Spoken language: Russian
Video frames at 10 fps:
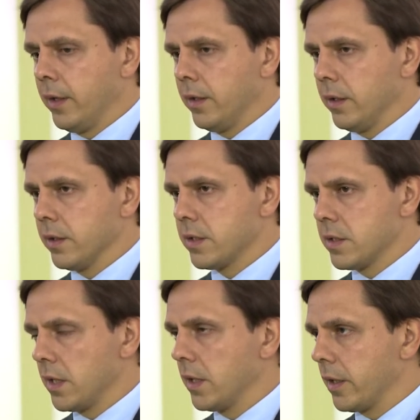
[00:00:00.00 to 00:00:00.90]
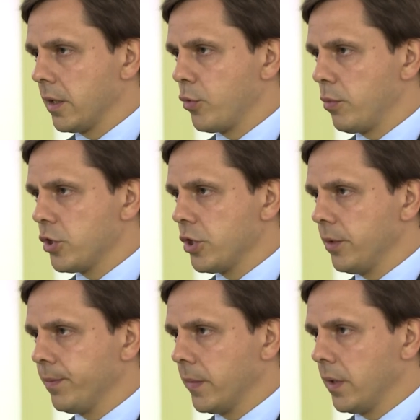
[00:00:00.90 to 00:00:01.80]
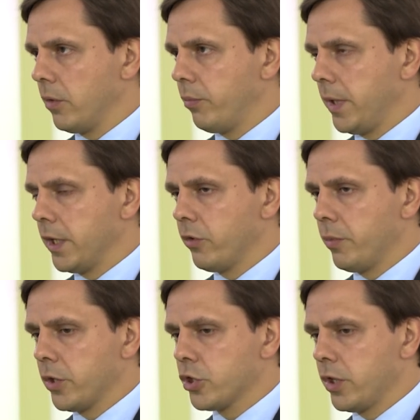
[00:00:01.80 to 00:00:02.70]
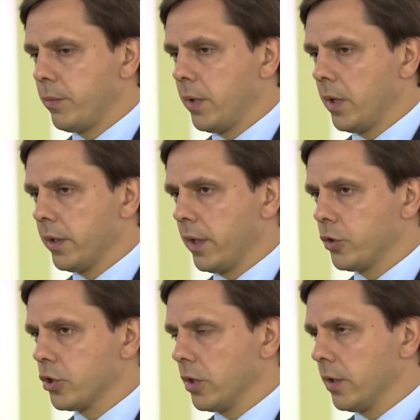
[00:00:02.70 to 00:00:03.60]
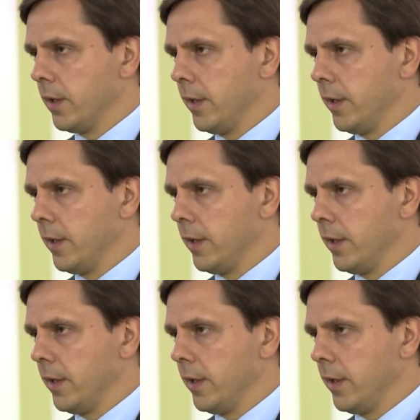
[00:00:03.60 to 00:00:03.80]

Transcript: э, стационарной помощи в плановом режиме, а также